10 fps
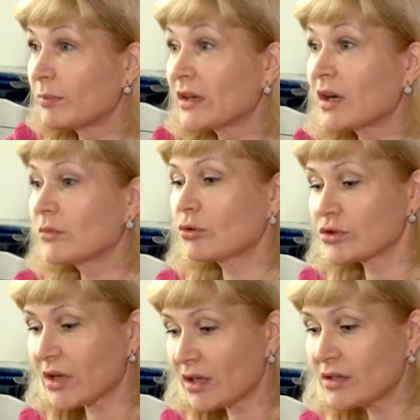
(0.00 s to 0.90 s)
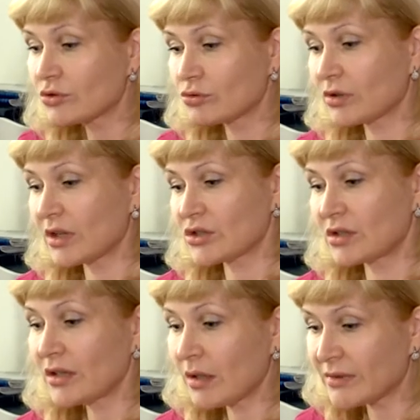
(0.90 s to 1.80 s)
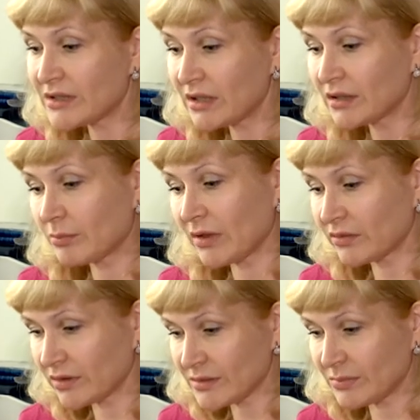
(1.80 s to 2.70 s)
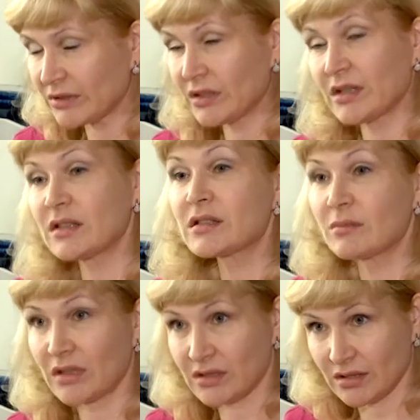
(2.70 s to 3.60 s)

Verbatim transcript: В программе госгарантии сроки ожидания определены плановой госпитализации месяц.